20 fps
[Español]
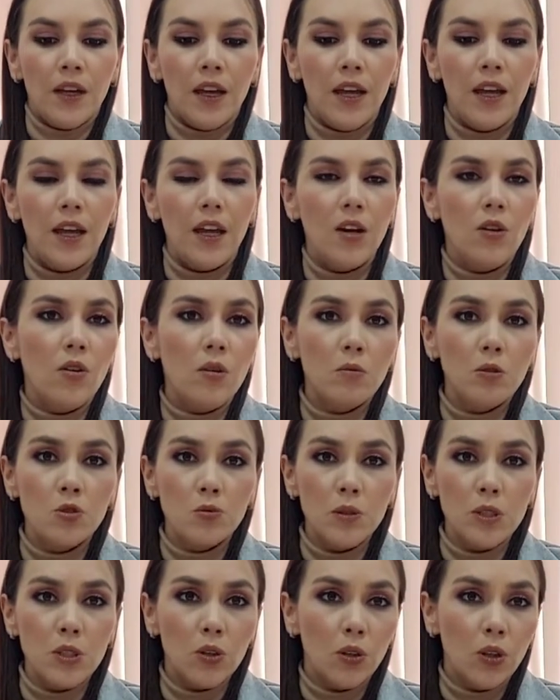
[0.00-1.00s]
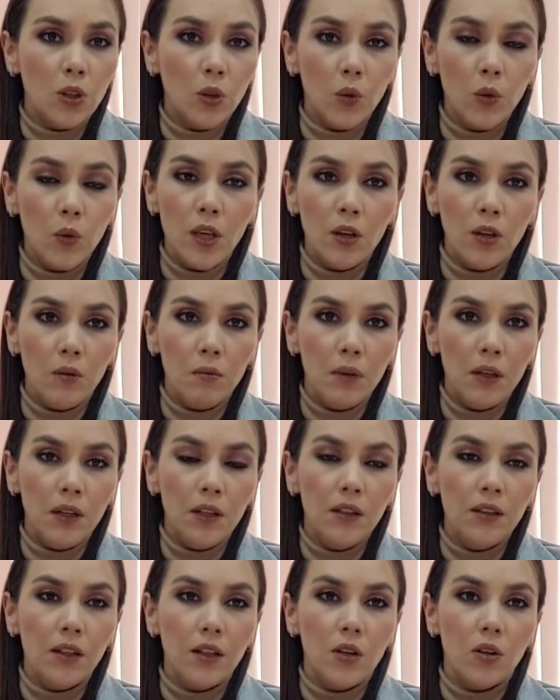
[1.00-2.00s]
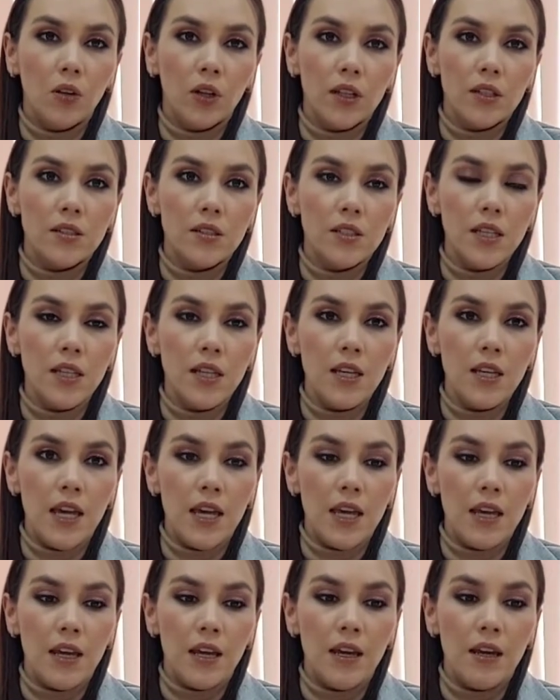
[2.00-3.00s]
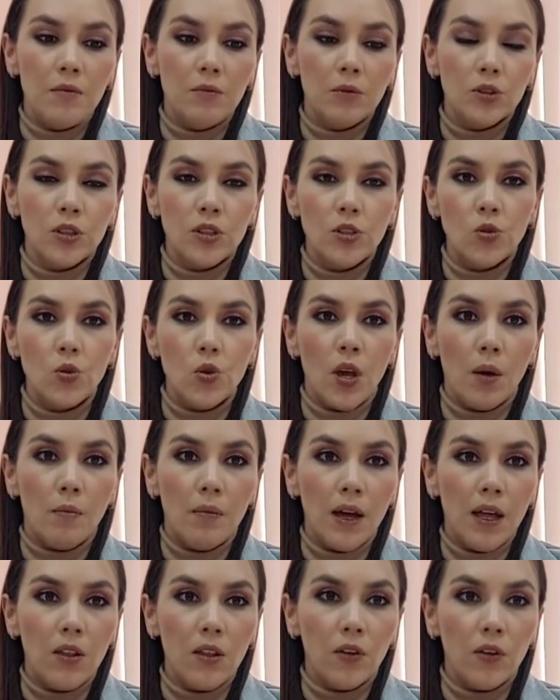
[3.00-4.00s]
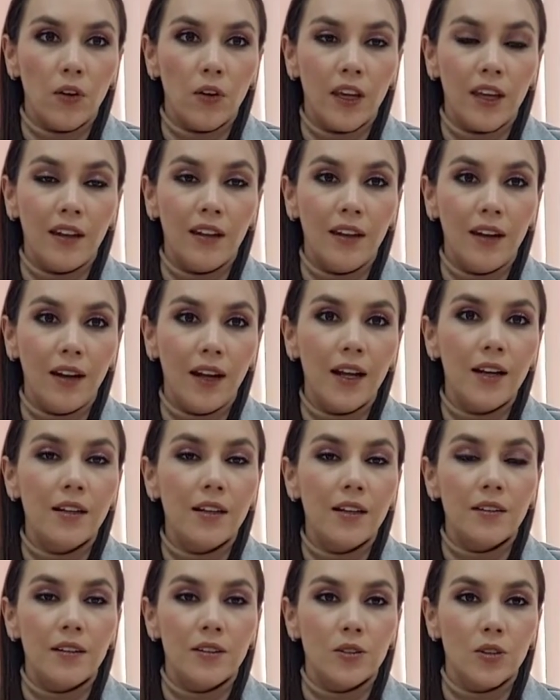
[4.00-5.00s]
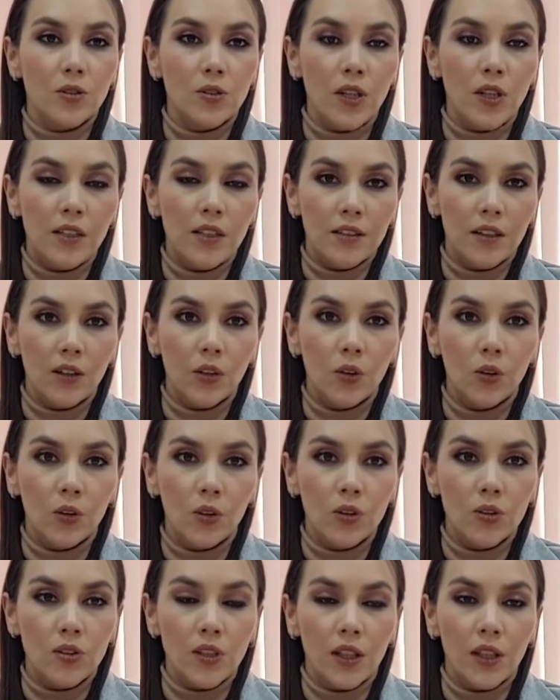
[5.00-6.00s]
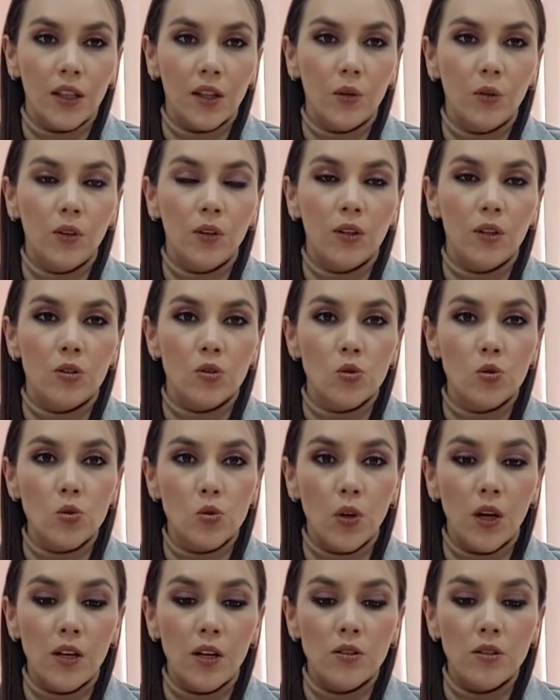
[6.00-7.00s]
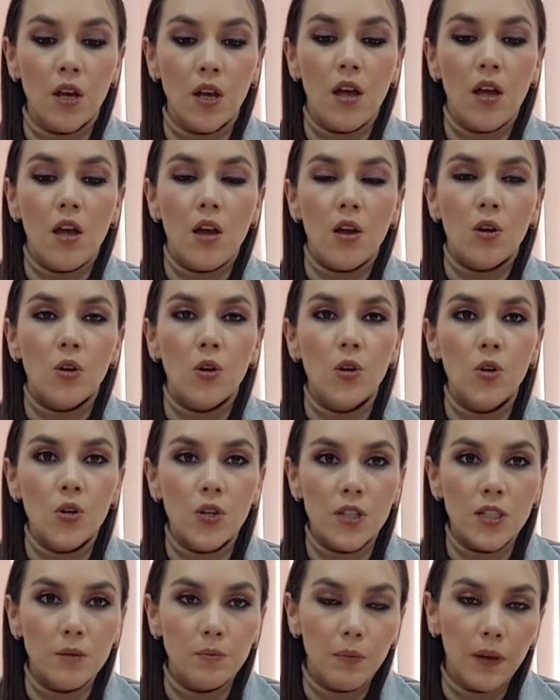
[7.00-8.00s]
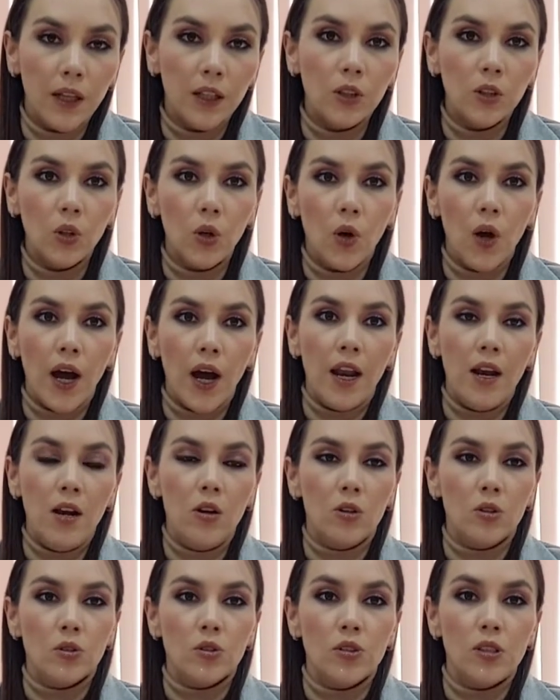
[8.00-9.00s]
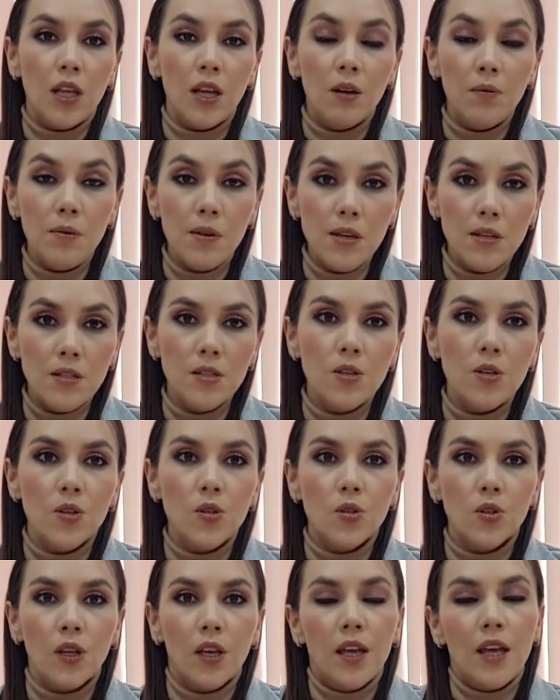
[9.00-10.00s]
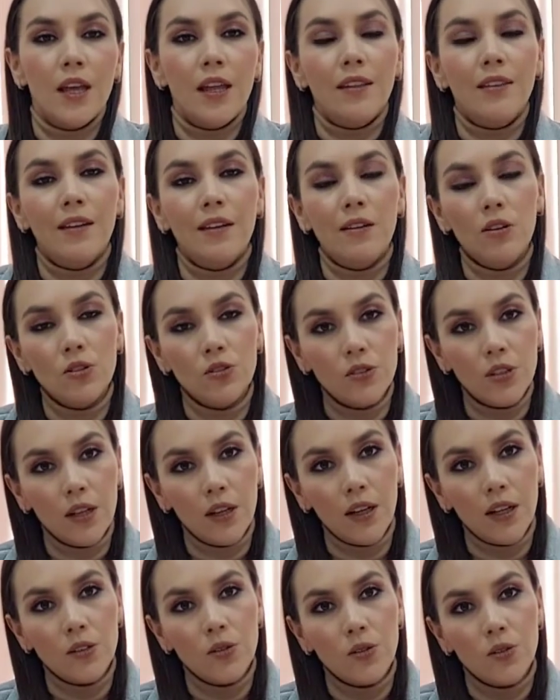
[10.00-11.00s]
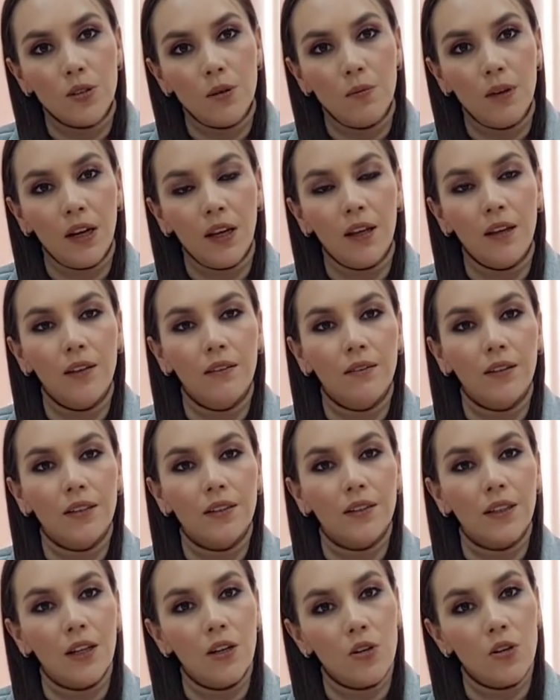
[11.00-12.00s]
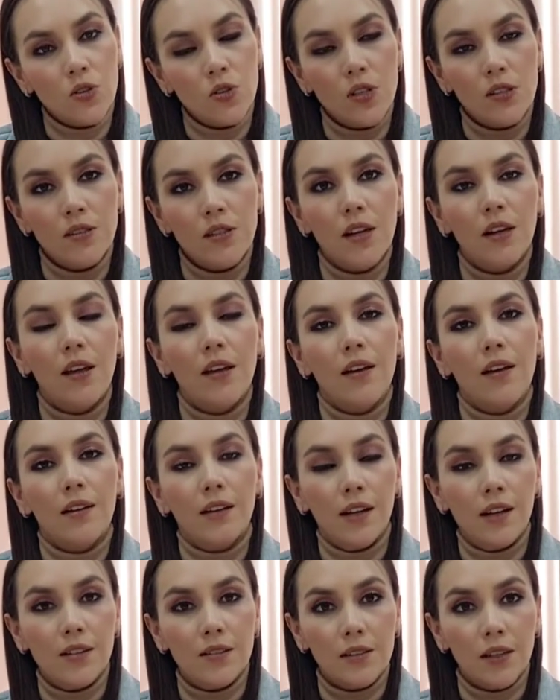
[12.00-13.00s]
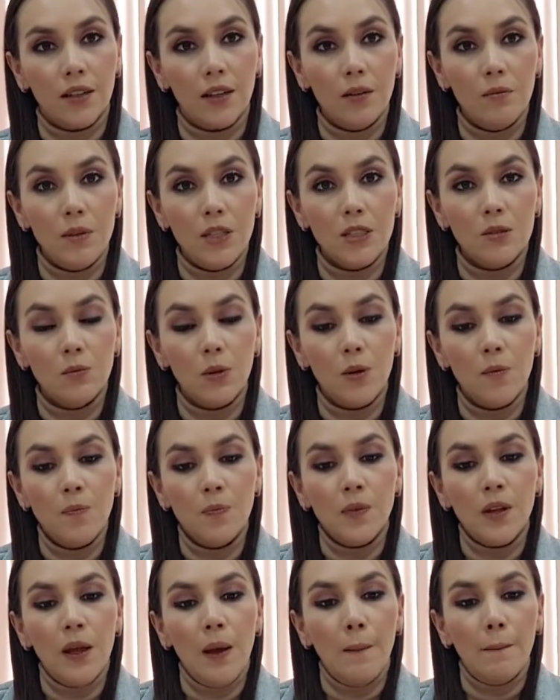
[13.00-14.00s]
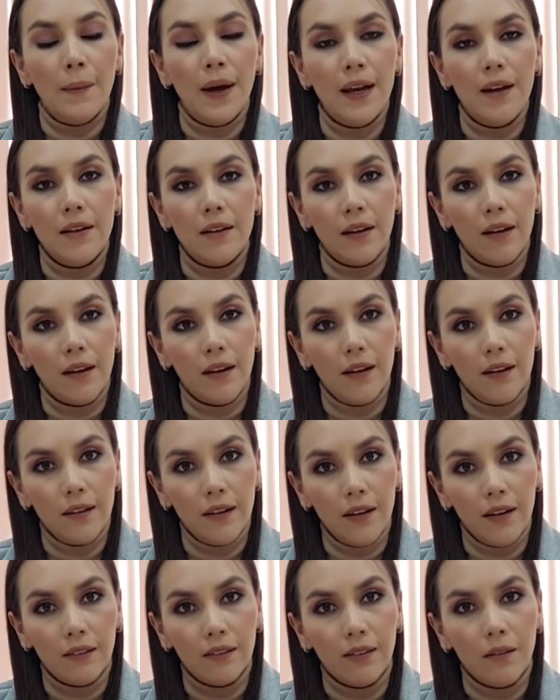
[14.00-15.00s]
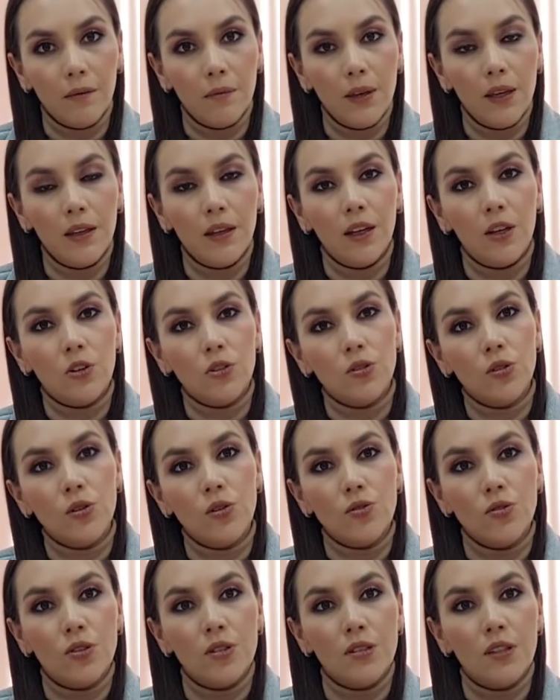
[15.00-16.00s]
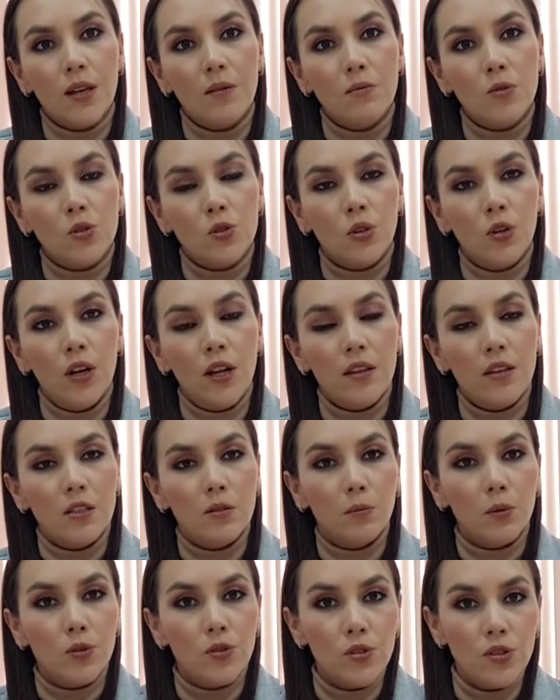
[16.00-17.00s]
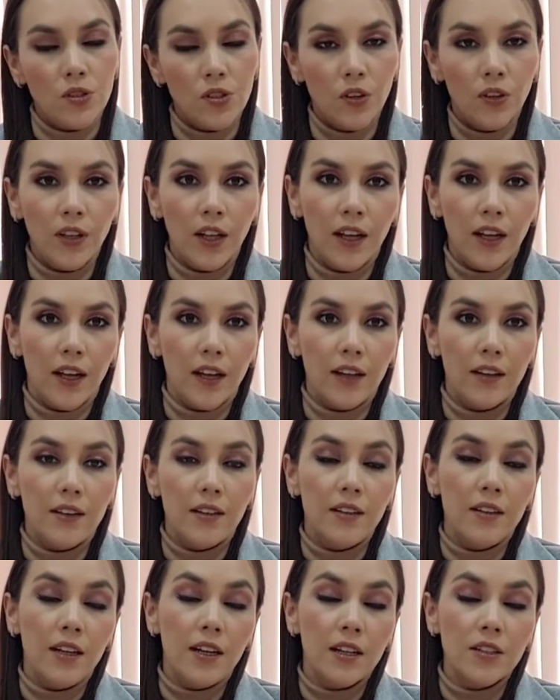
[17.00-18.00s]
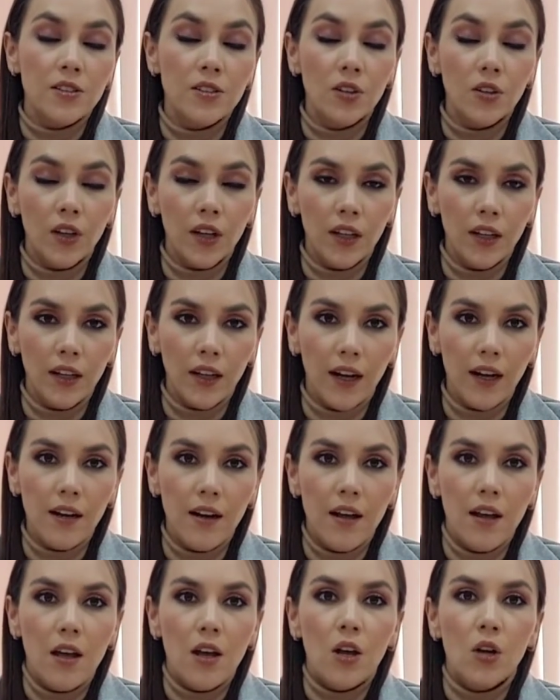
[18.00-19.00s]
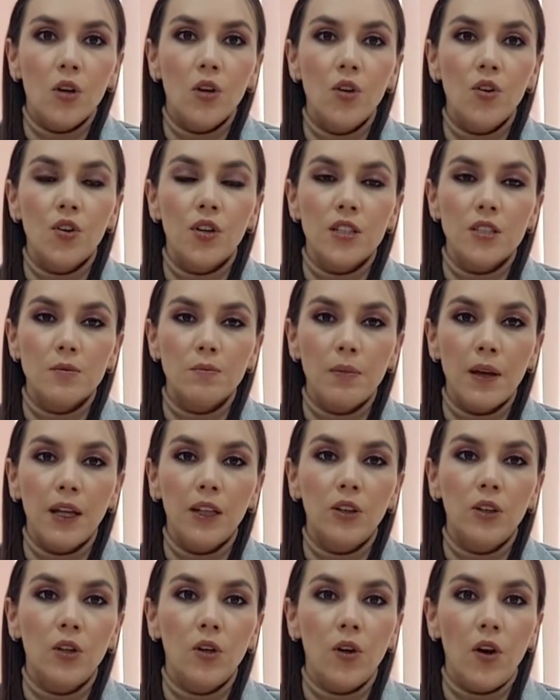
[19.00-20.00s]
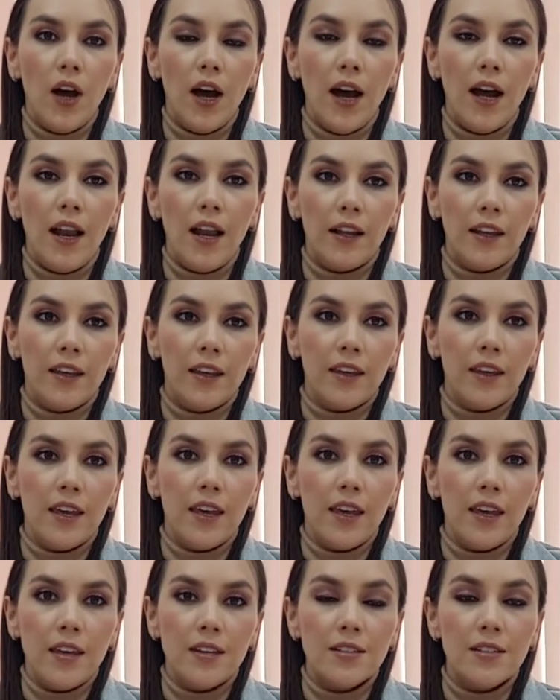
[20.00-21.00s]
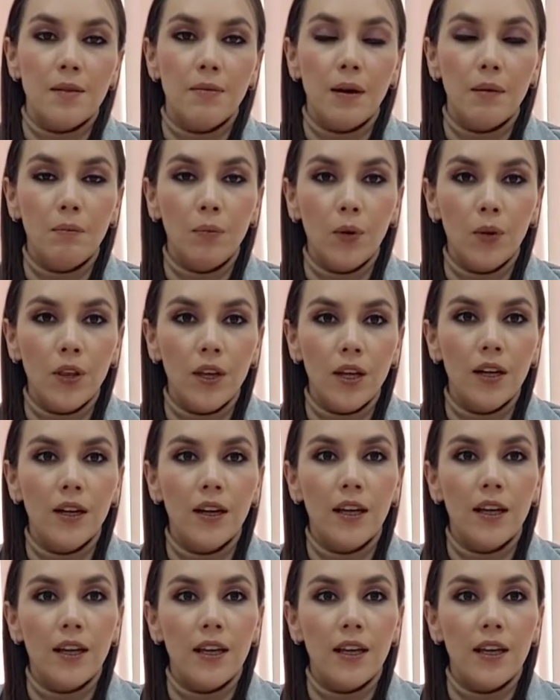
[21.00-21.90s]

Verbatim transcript: Eh, no hemos visto ningún inconveniente, lo que sí eh, hemos hecho un llamado general de socializar con todos y cada uno de los usuarios con respecto a los servicios de no ser casos emergentes que no se acerquen a realizar el mismo. Vale recalcar también que nosotros estamos con la disposición de la Dirección General con respecto a que se va a poder